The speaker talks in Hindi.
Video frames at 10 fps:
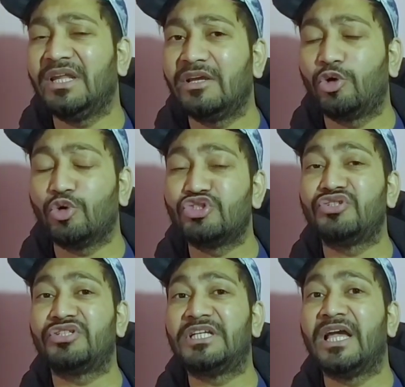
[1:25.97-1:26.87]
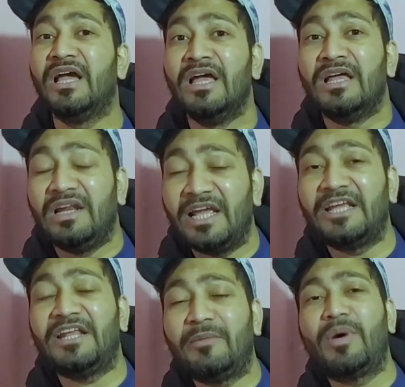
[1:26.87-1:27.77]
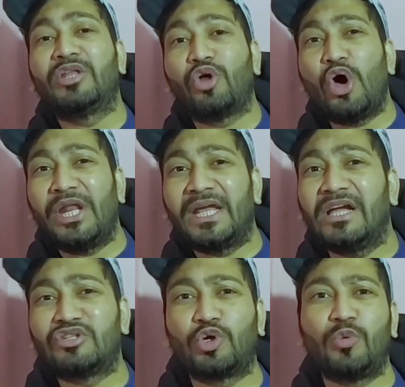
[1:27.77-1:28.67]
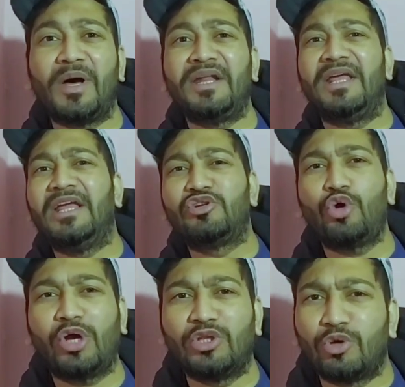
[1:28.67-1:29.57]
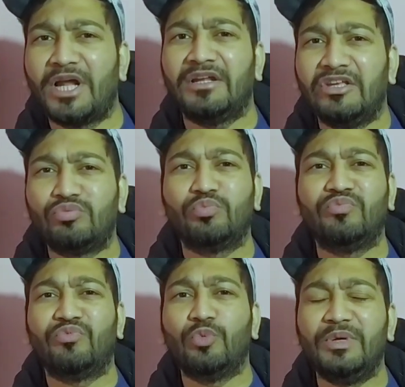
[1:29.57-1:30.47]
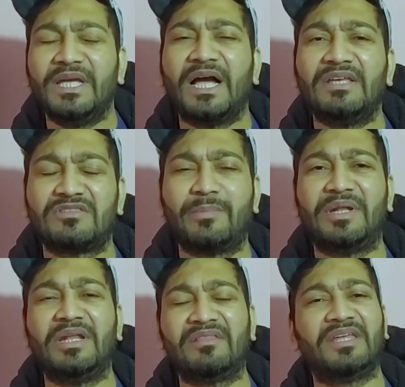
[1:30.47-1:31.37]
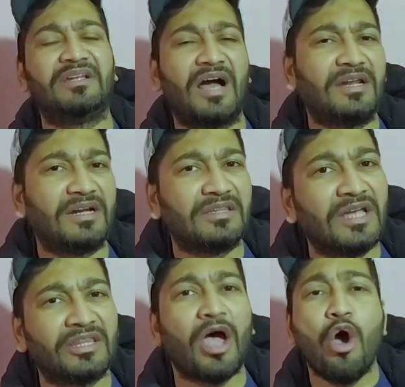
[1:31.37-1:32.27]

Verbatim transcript: करने की कोशिश की है लेकिन एक बात और है कि अक्षय कुमार ने एक शो के दौरान इस मूवी का हिस्सा बनने से इनकार कर दिया